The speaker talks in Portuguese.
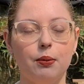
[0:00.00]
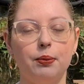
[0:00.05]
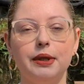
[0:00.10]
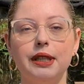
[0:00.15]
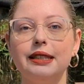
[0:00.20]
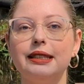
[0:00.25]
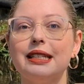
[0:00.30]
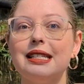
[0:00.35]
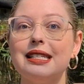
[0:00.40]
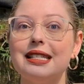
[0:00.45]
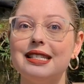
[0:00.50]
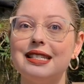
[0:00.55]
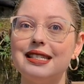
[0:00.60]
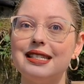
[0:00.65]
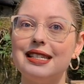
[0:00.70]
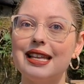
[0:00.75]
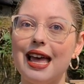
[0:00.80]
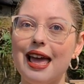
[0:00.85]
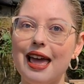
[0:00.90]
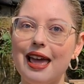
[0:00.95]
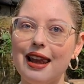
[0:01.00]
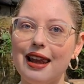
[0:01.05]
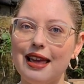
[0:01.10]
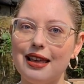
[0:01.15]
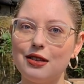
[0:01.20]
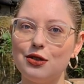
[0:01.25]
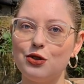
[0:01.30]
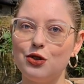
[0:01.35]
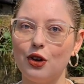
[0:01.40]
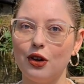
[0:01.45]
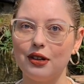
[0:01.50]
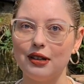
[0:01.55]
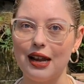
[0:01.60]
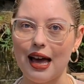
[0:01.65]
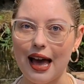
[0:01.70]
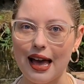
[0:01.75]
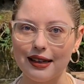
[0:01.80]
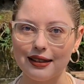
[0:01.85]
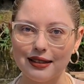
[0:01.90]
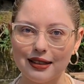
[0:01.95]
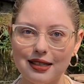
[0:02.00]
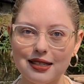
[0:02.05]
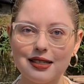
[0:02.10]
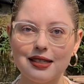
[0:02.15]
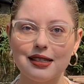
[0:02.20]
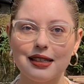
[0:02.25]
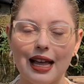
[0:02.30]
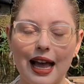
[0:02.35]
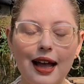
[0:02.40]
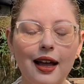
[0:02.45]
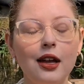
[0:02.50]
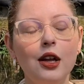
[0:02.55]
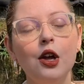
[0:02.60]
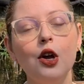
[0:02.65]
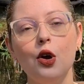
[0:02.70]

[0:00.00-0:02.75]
Plantas selecionadas, tá?